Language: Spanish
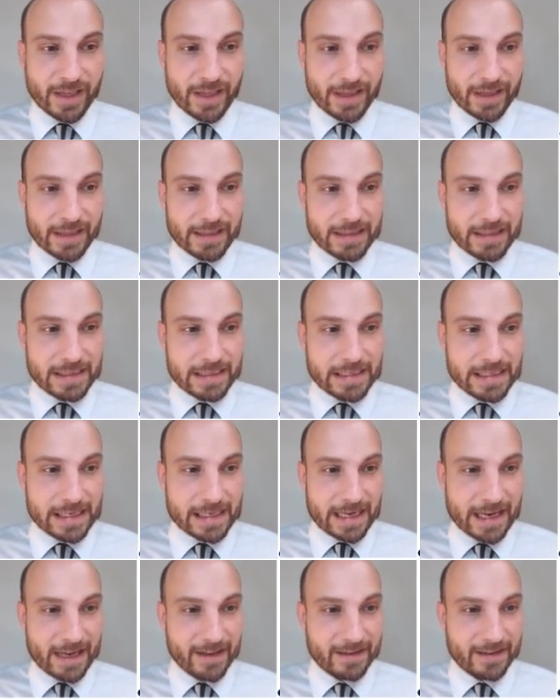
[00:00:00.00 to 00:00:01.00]
mm,
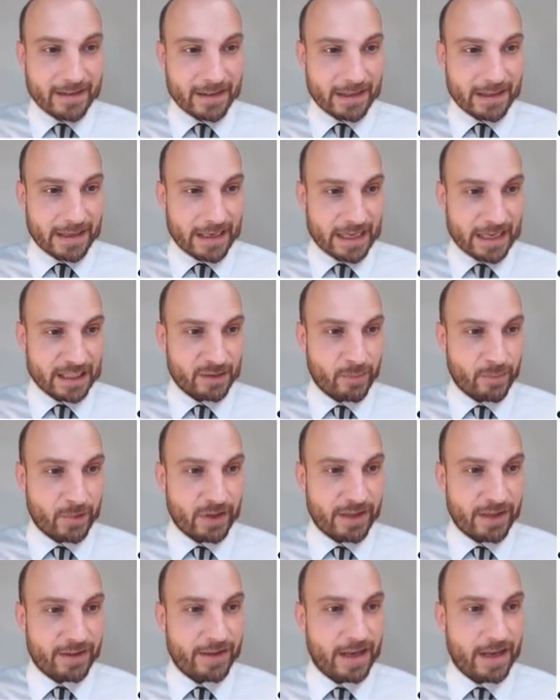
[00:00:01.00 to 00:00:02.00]
que es que la
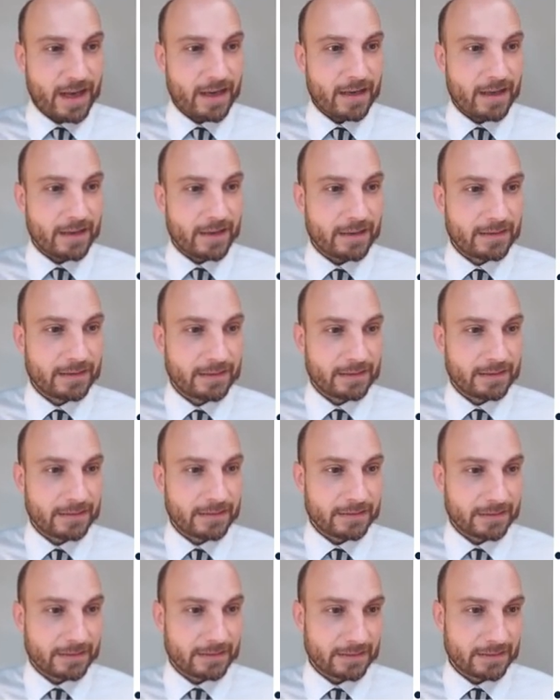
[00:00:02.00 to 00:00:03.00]
exponencial
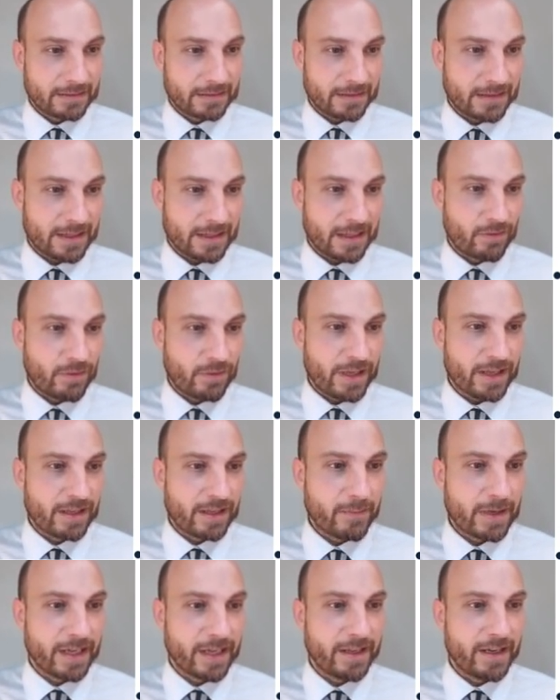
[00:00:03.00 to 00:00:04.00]
de la unidad
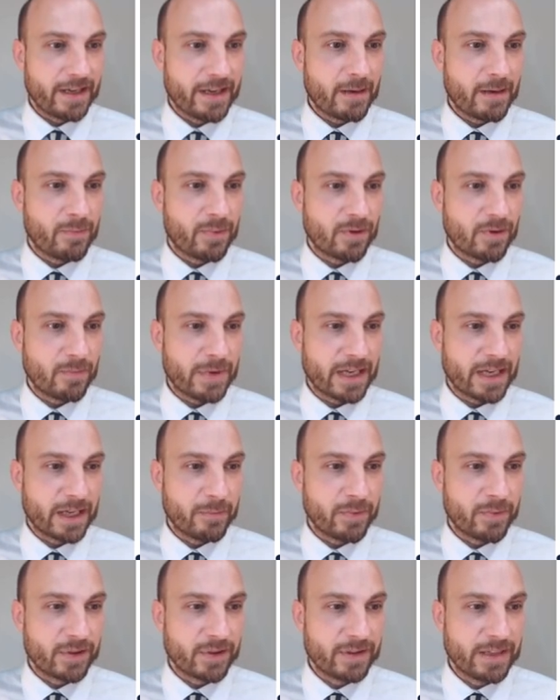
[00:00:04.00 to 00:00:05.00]
imaginaria por omega
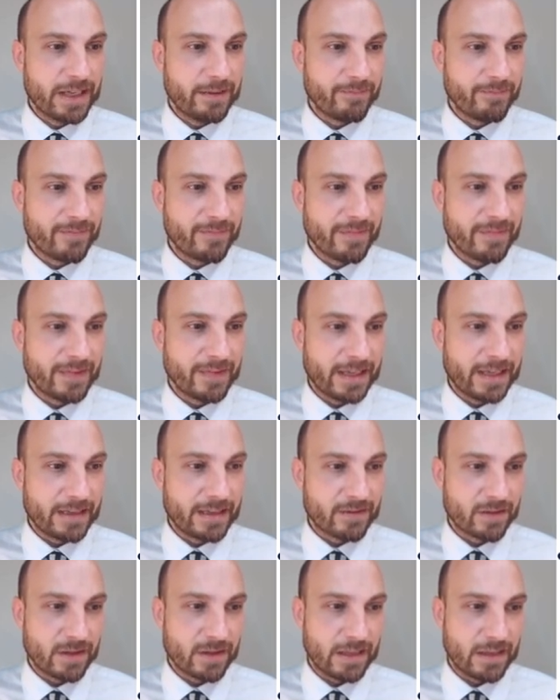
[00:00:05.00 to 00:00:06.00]
y por t
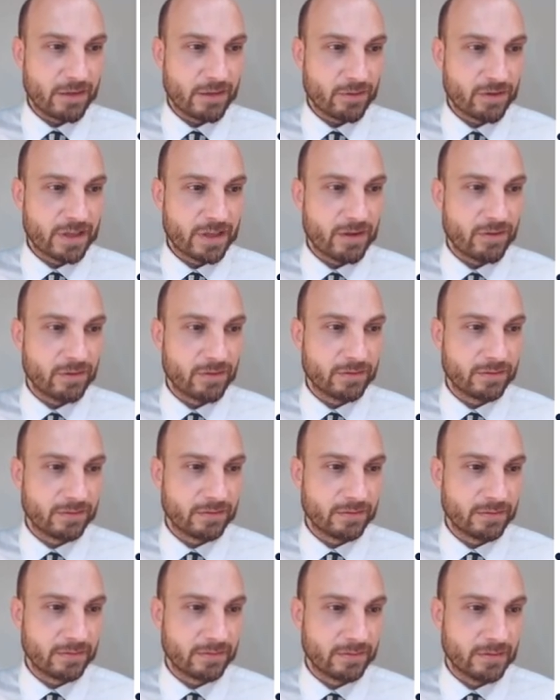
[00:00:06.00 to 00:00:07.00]
es el coseno
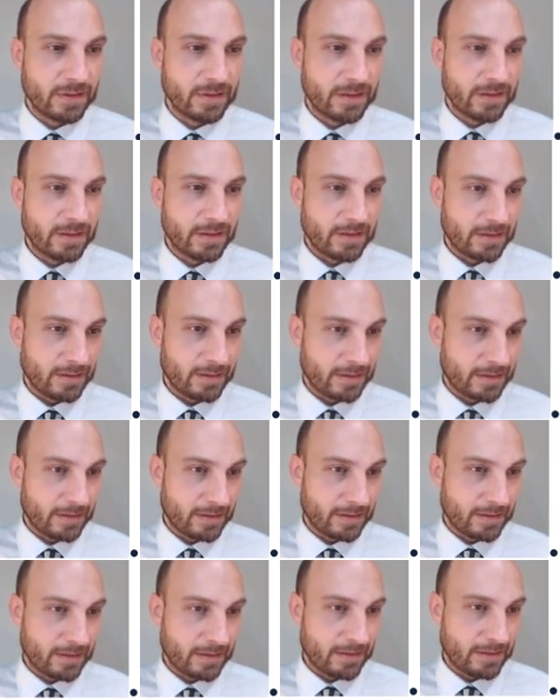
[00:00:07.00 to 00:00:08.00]

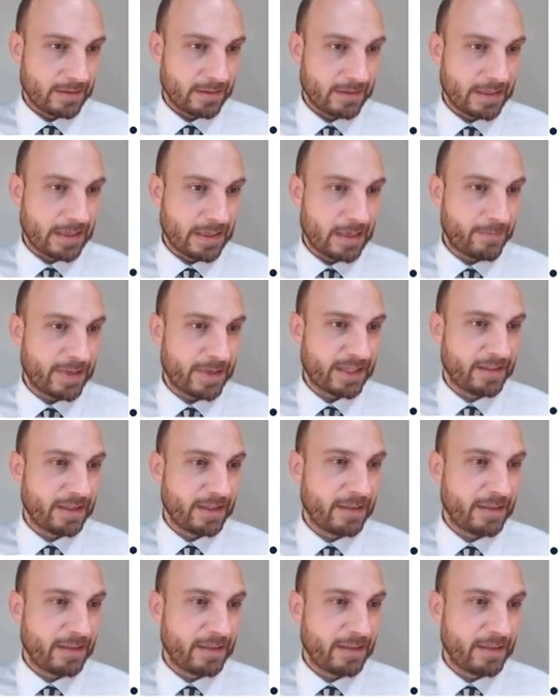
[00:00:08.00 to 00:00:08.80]
de la parte